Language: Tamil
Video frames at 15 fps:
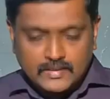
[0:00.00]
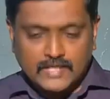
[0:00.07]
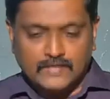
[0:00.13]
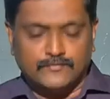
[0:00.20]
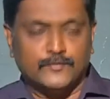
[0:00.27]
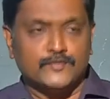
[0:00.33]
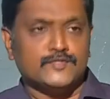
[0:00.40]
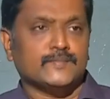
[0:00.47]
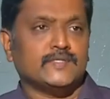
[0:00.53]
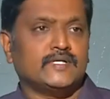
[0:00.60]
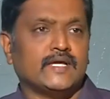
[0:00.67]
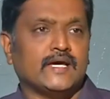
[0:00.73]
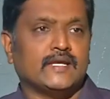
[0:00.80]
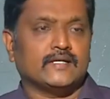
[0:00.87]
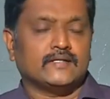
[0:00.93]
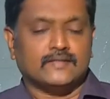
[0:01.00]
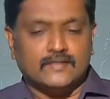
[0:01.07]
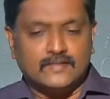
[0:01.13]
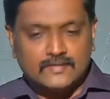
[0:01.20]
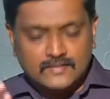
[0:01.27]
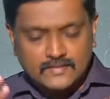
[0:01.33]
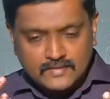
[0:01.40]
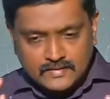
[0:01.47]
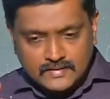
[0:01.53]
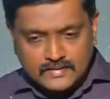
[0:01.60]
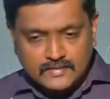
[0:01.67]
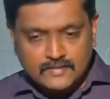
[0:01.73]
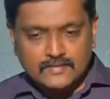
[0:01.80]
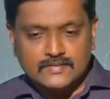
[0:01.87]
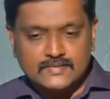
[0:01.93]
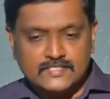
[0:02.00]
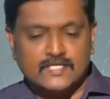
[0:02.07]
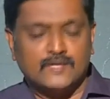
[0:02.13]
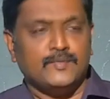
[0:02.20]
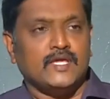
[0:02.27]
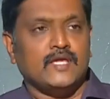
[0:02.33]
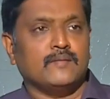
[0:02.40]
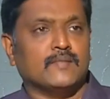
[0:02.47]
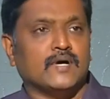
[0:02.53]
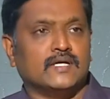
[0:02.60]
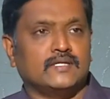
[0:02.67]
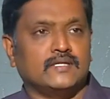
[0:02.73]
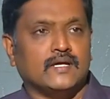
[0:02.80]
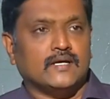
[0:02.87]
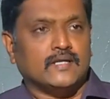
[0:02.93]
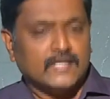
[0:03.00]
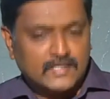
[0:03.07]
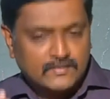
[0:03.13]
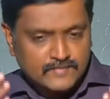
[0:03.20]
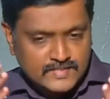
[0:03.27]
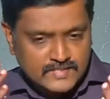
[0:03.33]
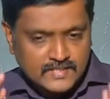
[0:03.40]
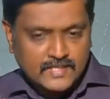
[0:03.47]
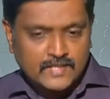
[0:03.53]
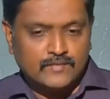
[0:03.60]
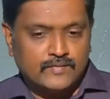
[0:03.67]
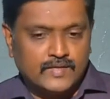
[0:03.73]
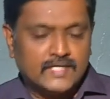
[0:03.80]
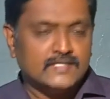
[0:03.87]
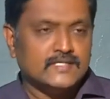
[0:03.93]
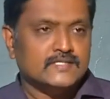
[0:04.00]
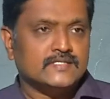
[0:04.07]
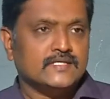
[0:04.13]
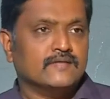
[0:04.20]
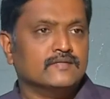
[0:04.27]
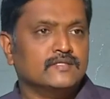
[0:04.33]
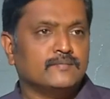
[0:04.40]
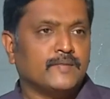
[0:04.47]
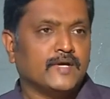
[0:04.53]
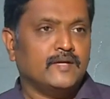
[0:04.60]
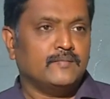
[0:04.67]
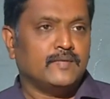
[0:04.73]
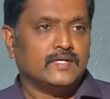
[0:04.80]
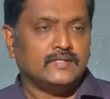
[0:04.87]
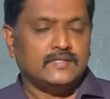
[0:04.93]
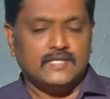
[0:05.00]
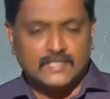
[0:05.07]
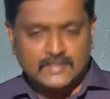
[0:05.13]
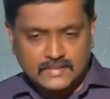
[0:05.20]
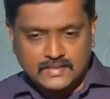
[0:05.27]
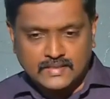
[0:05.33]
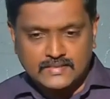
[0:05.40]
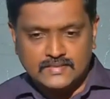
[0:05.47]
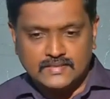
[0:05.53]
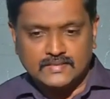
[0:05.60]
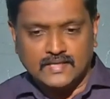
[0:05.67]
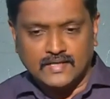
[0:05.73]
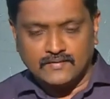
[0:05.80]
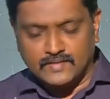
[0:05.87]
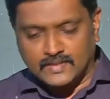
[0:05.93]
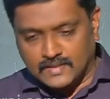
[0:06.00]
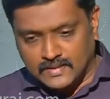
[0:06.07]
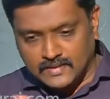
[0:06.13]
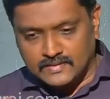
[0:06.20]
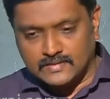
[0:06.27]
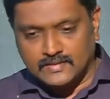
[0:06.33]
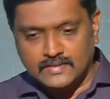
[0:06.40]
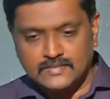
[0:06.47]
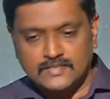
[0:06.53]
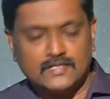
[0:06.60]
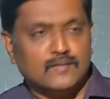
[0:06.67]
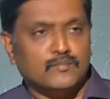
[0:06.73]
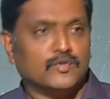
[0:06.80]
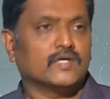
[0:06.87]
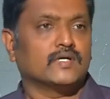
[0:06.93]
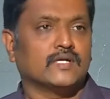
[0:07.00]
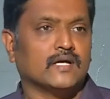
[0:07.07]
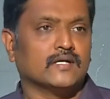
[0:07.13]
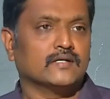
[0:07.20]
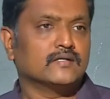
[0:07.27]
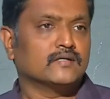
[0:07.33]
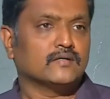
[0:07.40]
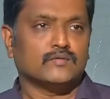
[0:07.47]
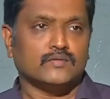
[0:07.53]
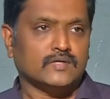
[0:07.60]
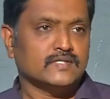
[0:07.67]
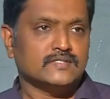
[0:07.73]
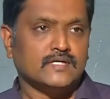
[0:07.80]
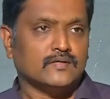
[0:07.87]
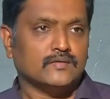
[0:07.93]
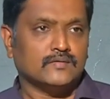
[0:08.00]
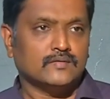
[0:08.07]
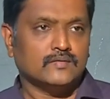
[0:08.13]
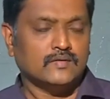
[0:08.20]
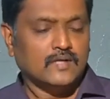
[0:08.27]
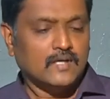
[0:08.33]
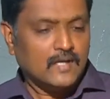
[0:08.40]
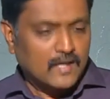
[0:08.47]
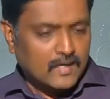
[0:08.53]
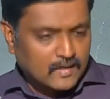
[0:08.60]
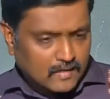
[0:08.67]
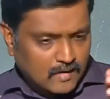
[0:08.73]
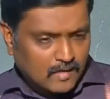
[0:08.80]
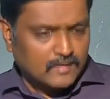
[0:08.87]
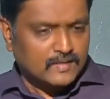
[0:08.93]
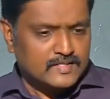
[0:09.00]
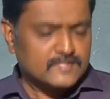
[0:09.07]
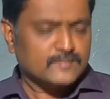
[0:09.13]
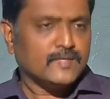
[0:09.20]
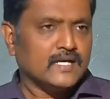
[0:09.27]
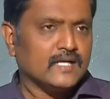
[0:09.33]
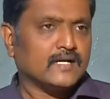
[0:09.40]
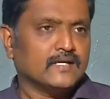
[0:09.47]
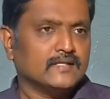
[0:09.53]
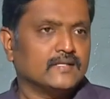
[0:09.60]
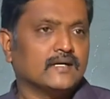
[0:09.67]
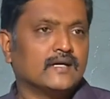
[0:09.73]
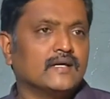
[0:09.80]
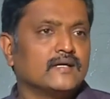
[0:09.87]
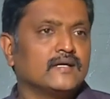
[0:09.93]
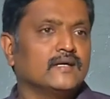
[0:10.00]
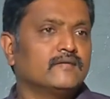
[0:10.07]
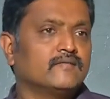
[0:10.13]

என்ஃபோர்ஸ்மெண்ட் டைரக்டரேட்டு சிபிஐ மாதிரியான இன்வெஸ்டிகேட்டிவ் ஏஜென்சியை வந்து பயன்படுத்தி எதிர்கட்சி தலைவர்களை எதிர்கட்சிகளை முடக்கிறாங்கங்கிற குற்றச்சாட்டும் காங்கிரஸ் மேல கடந்த காலங்கள்ல